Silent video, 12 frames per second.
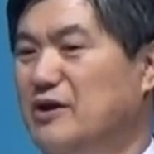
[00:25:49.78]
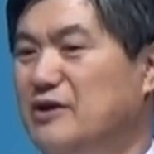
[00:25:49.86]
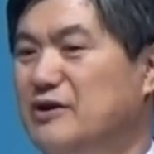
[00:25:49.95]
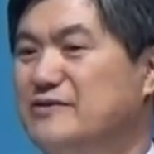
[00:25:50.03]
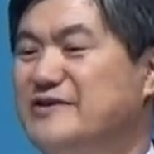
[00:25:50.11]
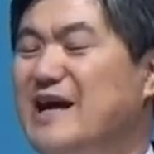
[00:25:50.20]

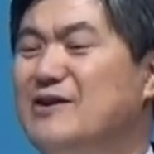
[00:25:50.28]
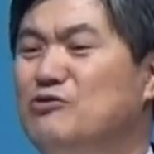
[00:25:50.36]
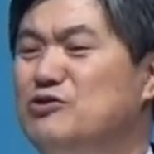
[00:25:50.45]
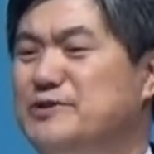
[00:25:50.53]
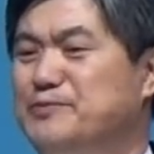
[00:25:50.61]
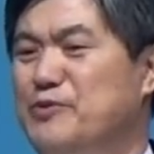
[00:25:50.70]
살고
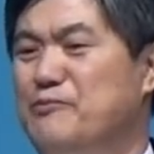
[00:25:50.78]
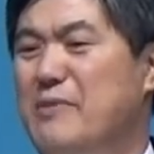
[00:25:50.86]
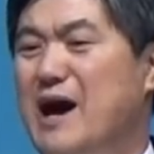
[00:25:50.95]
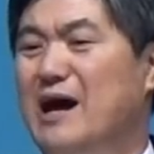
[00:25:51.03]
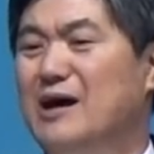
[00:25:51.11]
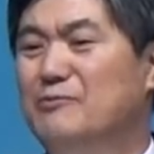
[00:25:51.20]
싶은
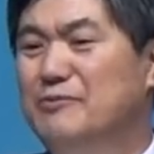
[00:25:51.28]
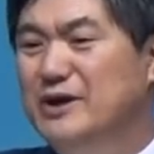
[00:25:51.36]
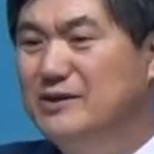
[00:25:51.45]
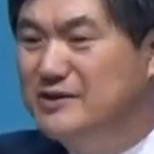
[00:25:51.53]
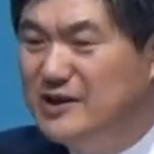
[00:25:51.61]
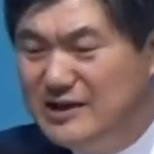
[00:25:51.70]

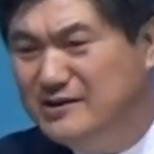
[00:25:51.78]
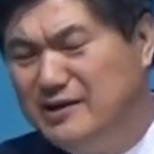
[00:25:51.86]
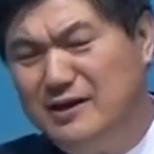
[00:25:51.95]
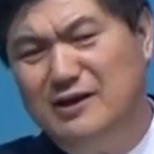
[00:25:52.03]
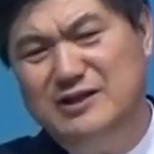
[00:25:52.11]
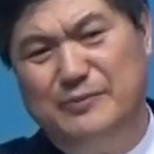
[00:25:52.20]
마음이 더
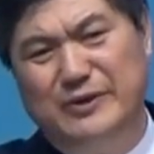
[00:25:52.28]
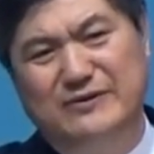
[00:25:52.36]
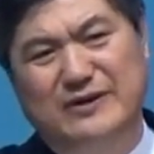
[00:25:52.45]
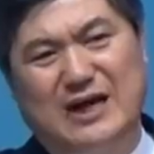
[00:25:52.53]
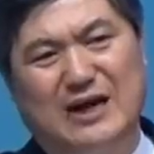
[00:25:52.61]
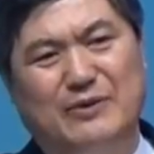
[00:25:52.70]
떨어져 버린
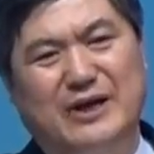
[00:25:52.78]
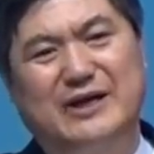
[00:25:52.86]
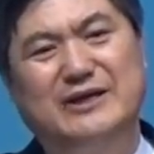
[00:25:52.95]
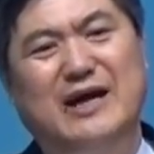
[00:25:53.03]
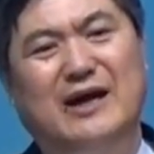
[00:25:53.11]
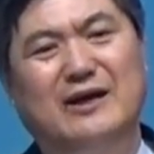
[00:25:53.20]
사람은
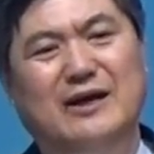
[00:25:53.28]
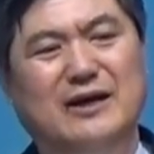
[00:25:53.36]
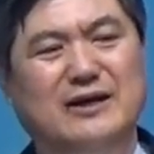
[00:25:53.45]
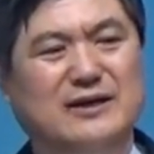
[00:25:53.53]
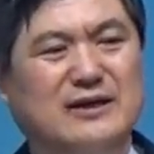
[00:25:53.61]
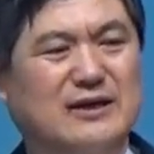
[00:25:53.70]
그냥
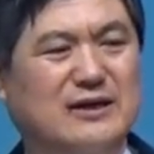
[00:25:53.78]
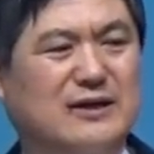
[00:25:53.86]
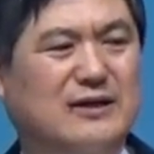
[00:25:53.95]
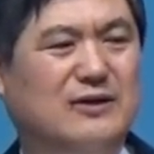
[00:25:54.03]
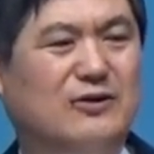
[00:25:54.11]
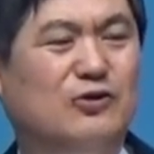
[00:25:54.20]

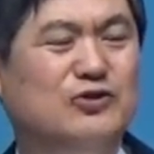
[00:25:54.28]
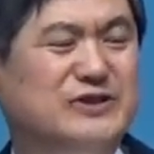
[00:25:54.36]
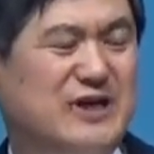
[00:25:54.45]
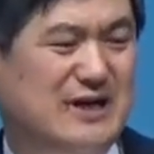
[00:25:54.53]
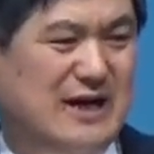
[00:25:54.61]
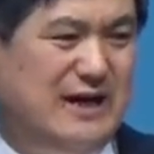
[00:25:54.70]
혼자
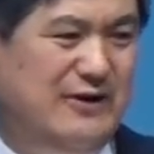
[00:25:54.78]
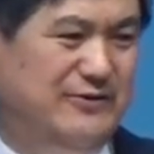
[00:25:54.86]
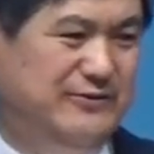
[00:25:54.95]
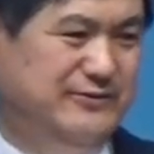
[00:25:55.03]
가요.